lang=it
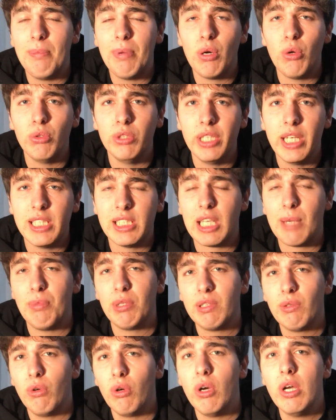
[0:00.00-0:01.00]
per l'Udinese che
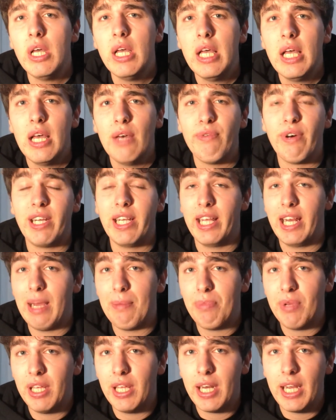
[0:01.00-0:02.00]
potevano fargli
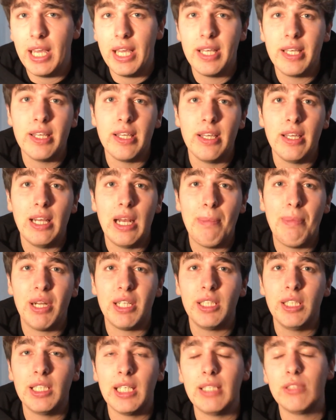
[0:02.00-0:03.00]
riaprire eh, la
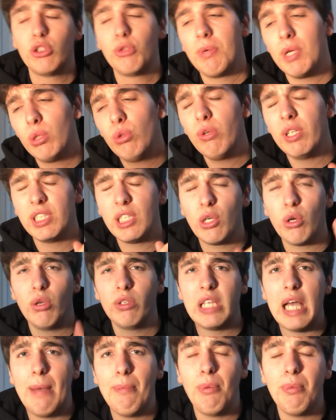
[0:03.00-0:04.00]
partita, soprattutto nel
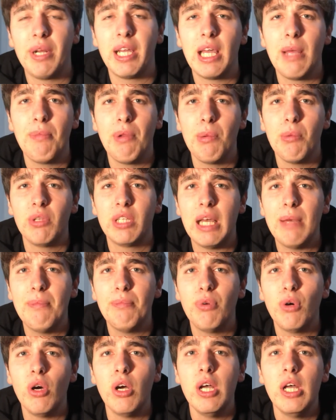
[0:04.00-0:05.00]
secondo tempo, perché nel primo
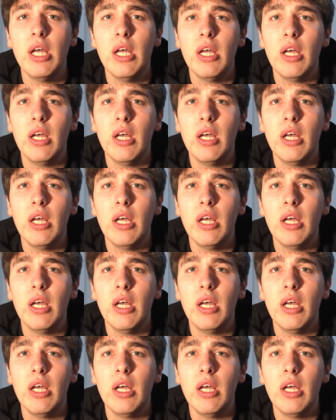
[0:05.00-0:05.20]
tempo